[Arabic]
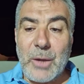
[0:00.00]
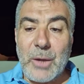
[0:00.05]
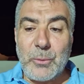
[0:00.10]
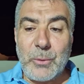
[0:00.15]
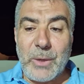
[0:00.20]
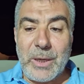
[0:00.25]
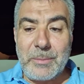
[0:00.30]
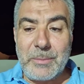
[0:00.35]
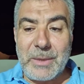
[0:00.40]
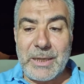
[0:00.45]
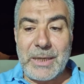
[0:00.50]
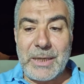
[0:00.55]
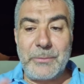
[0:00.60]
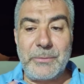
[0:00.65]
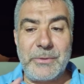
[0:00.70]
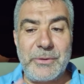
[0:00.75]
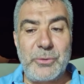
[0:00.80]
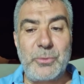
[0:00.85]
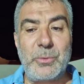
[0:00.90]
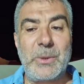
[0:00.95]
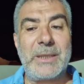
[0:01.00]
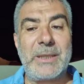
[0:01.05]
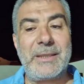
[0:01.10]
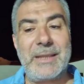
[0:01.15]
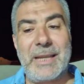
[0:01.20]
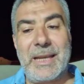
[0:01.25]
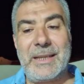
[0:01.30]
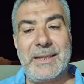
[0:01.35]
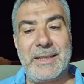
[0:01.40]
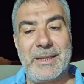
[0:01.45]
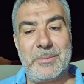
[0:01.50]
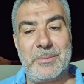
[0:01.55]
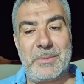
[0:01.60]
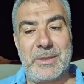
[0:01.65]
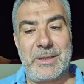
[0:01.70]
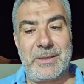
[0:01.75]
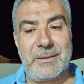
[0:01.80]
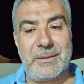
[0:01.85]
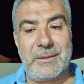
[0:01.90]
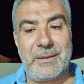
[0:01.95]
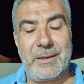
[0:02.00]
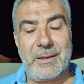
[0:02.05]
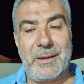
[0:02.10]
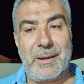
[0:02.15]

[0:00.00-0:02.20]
أول مرة في سورة آل عمران